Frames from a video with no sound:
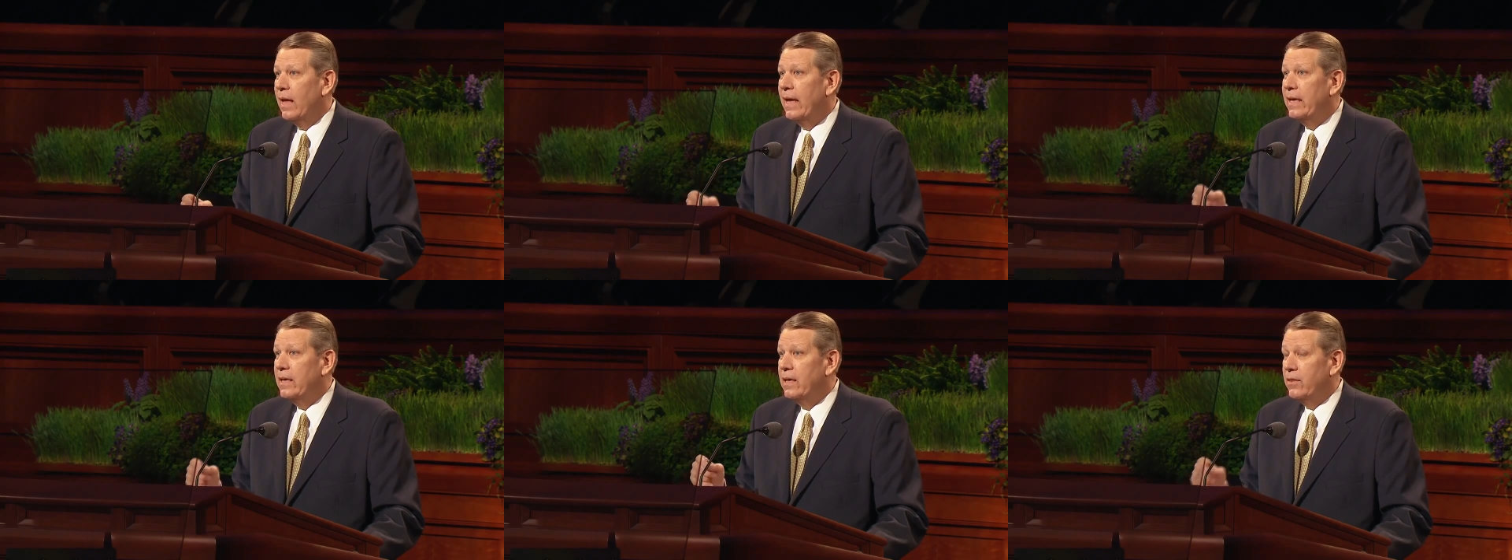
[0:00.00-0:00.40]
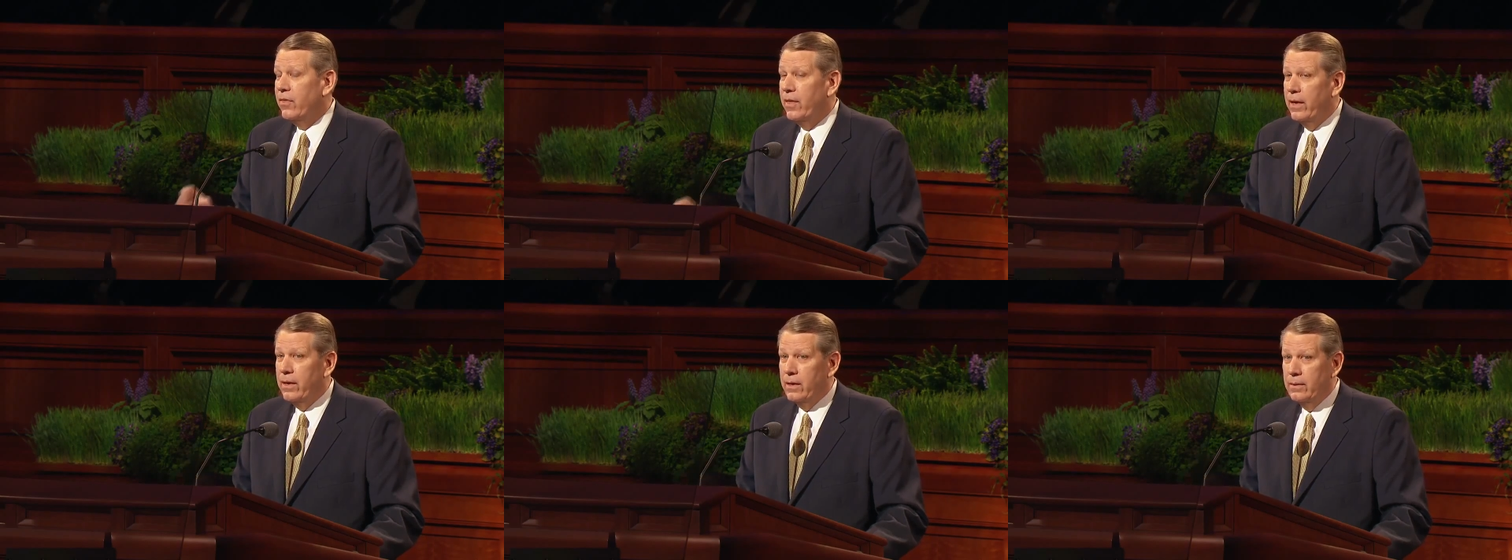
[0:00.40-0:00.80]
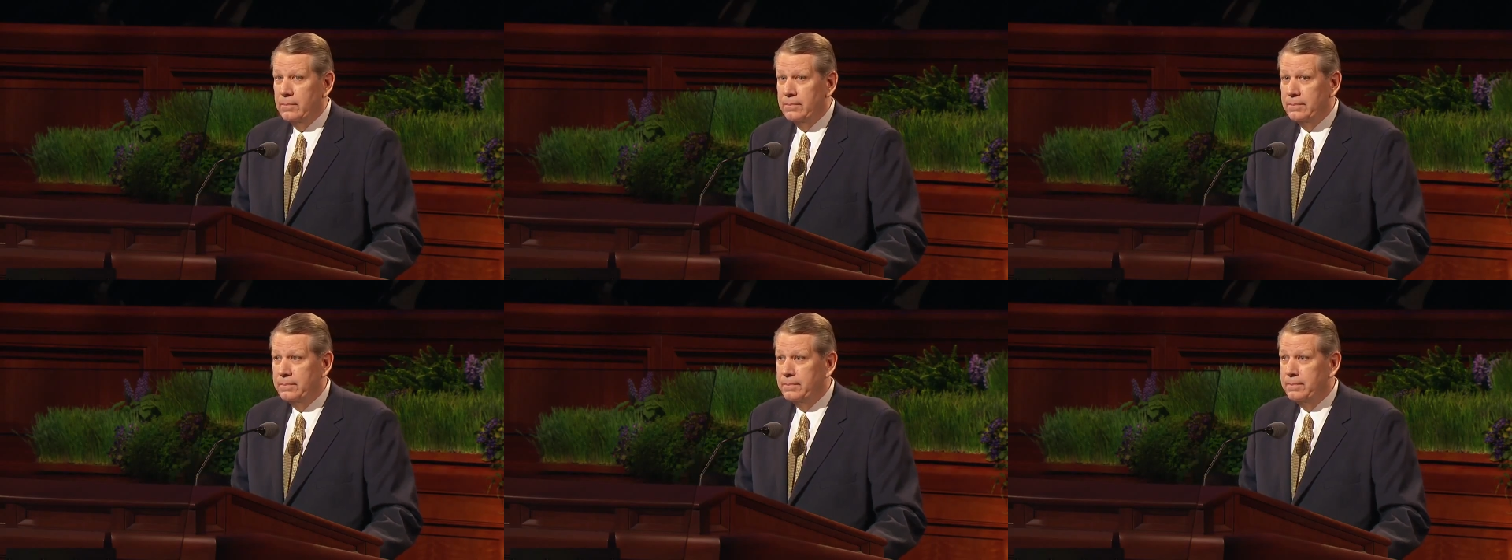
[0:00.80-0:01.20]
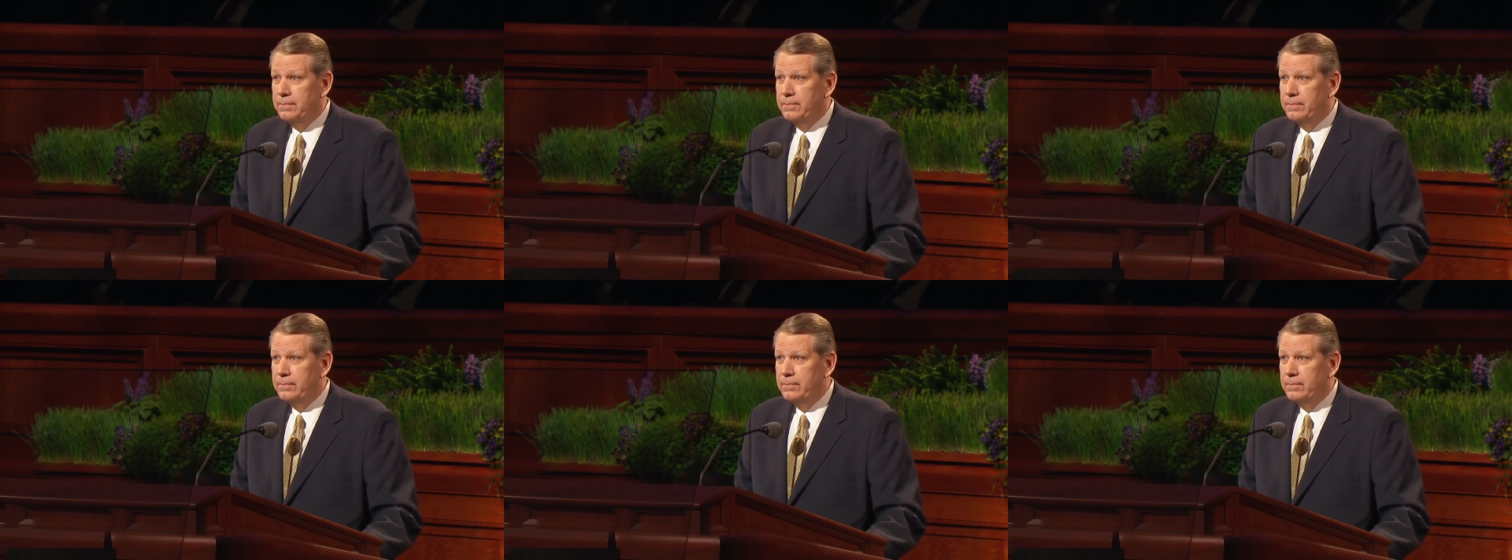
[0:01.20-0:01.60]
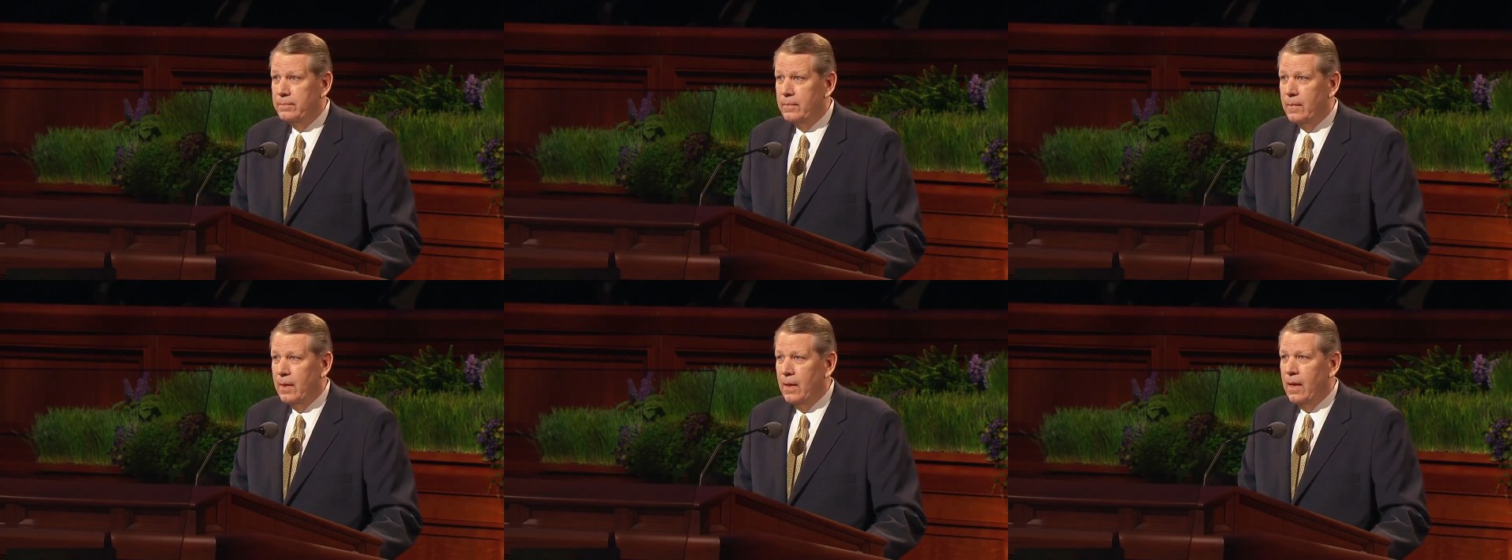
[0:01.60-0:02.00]
Lì starò bene.
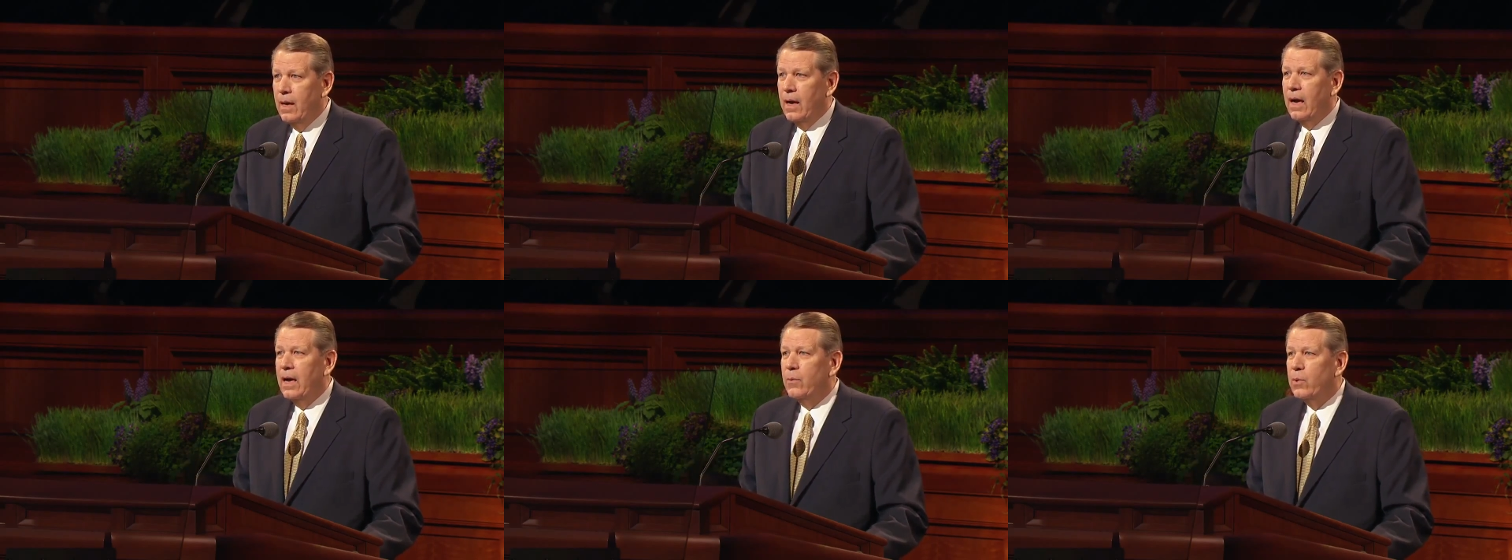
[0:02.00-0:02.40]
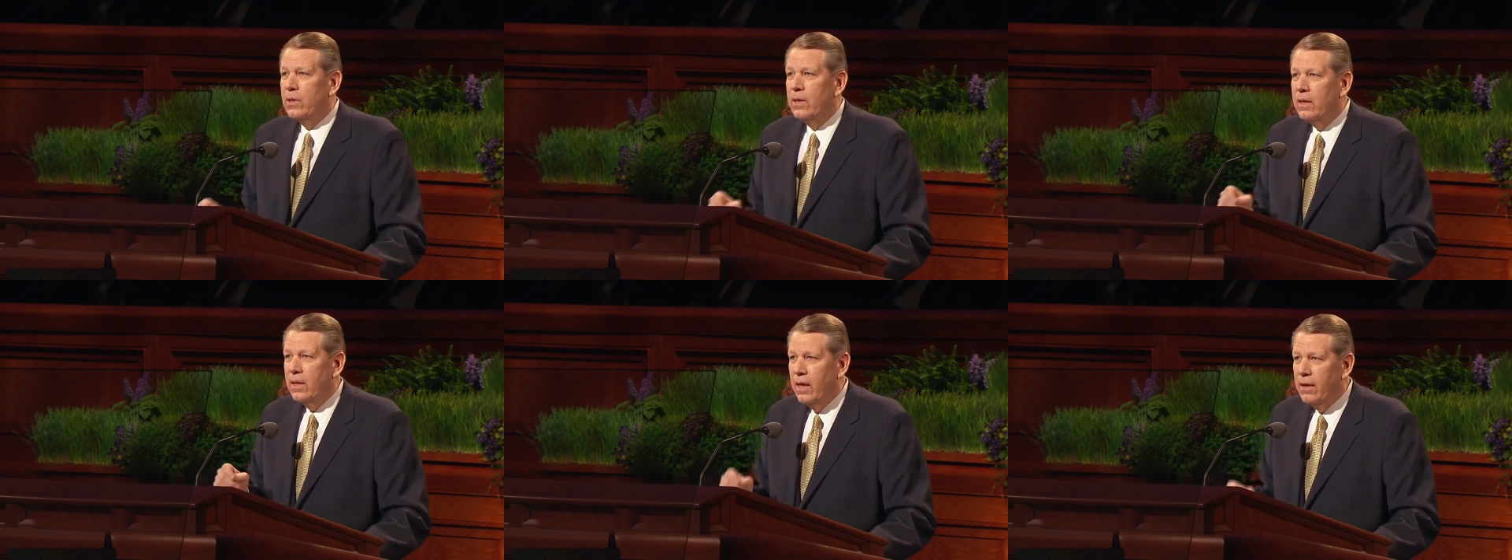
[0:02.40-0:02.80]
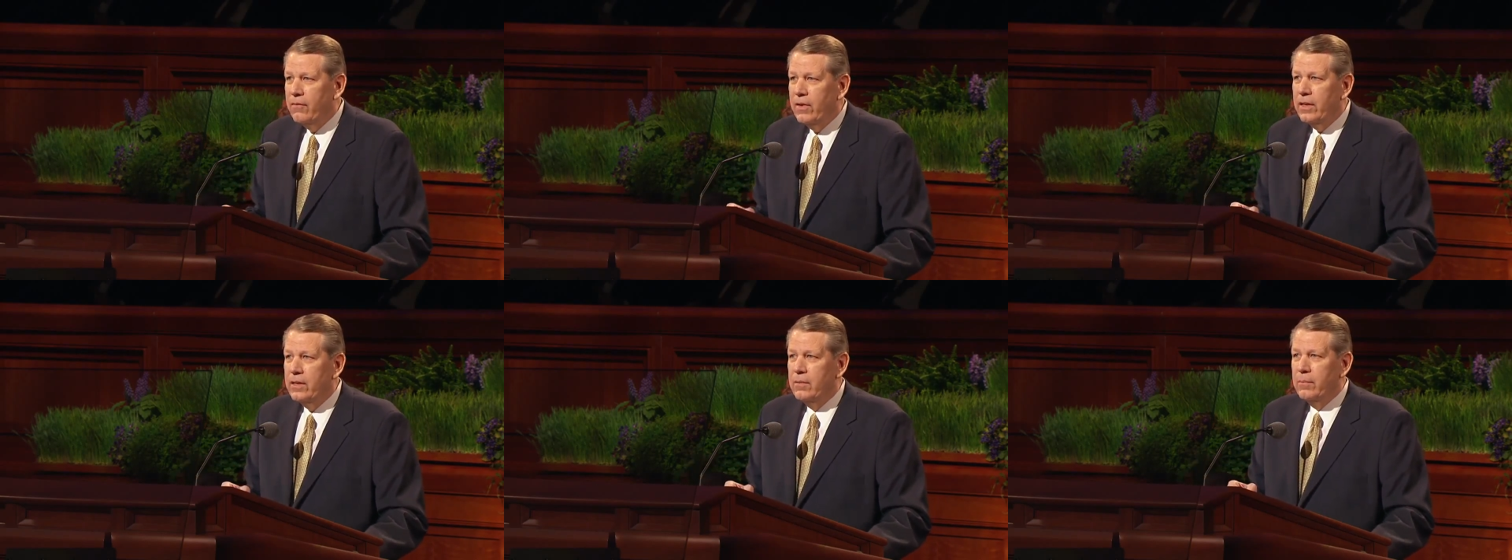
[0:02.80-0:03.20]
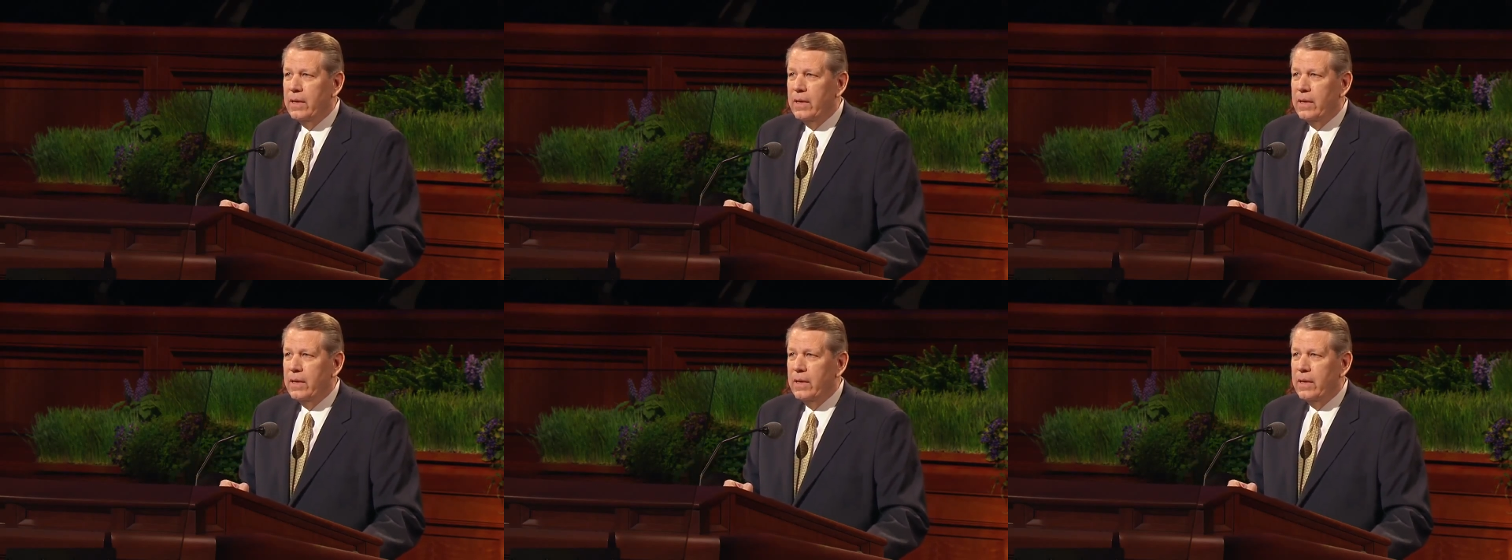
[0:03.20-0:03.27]
Mi piacerà.